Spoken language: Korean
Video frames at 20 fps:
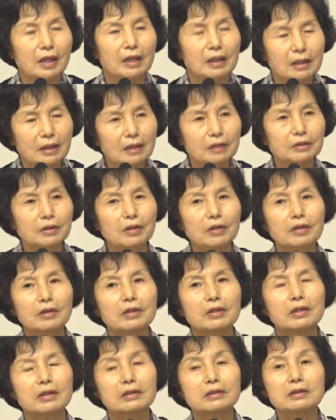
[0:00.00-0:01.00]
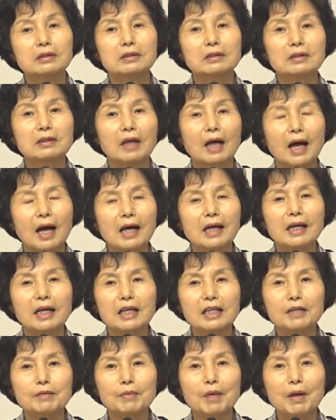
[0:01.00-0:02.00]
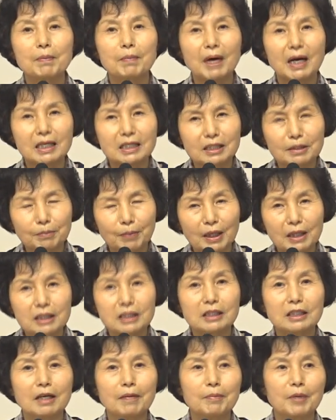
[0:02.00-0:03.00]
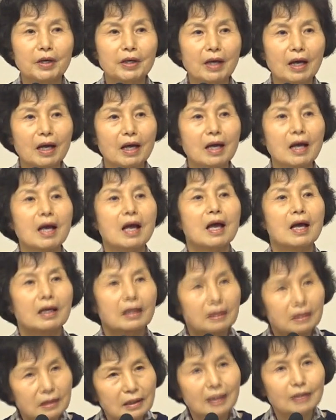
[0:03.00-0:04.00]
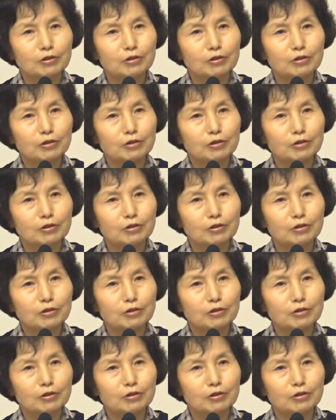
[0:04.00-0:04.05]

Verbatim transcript: 그래서 그들은 하나님의 말씀에 십계명에 그냥